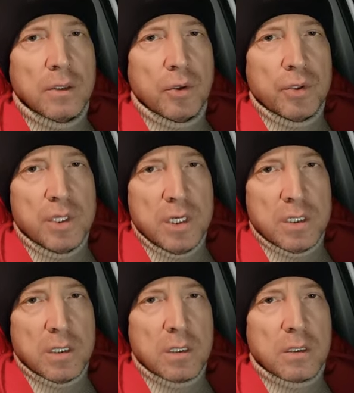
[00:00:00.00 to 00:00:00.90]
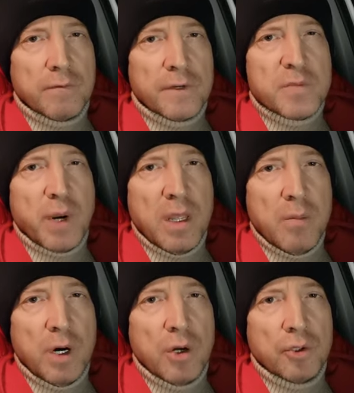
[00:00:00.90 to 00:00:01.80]
то дети
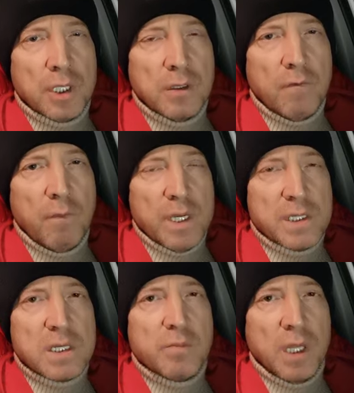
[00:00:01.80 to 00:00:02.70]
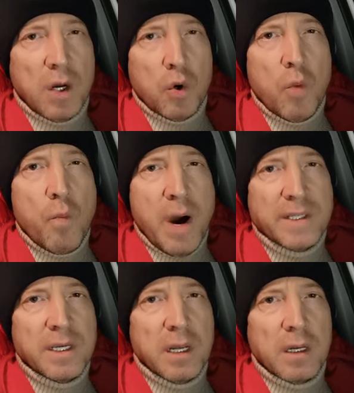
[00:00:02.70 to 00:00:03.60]
воспринимают это вместе с молоком
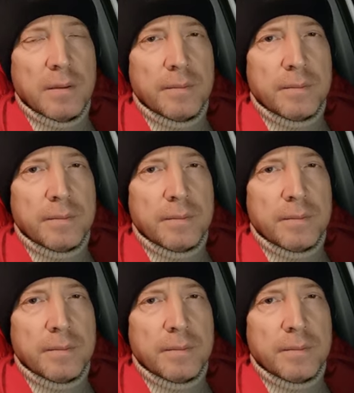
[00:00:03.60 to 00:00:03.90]
матери.